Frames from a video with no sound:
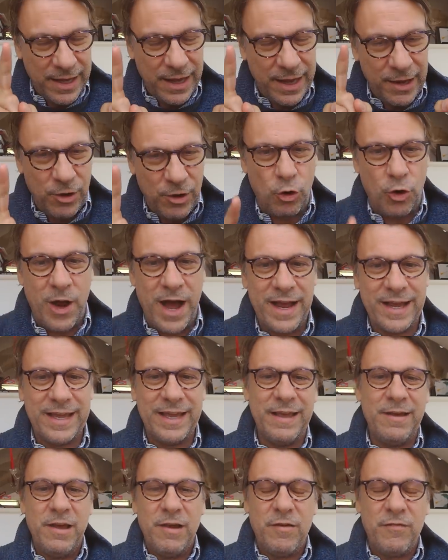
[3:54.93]
eh, ho
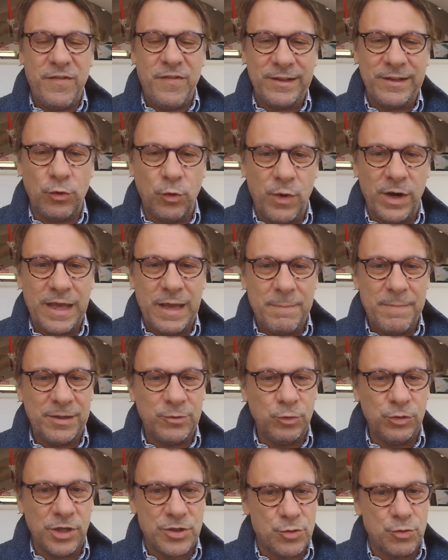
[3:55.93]
anche fatto qualche
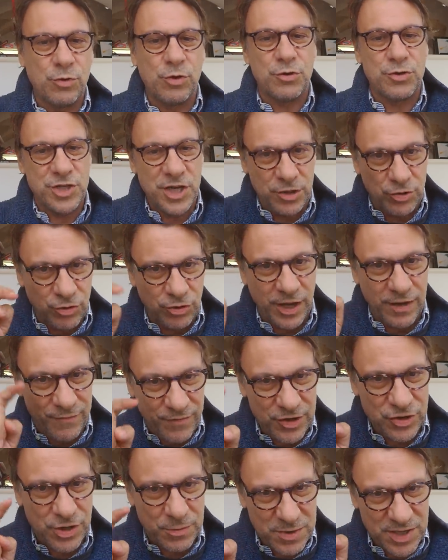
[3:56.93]
battuta su Crosetto che
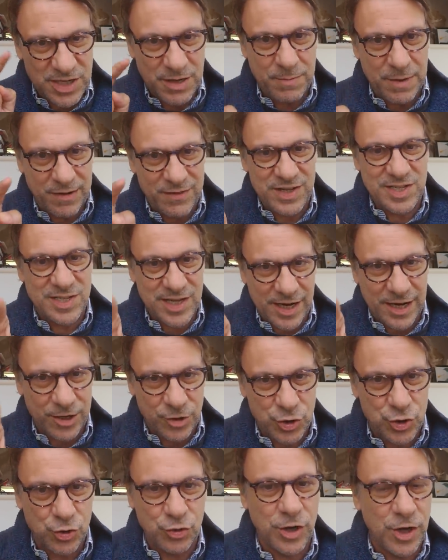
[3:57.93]
invece mi sembra avesse
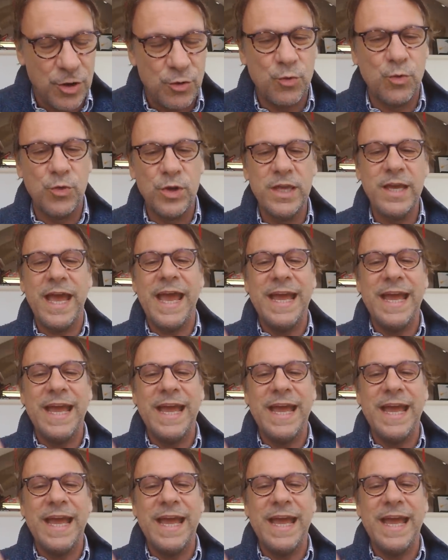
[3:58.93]
ragione lui,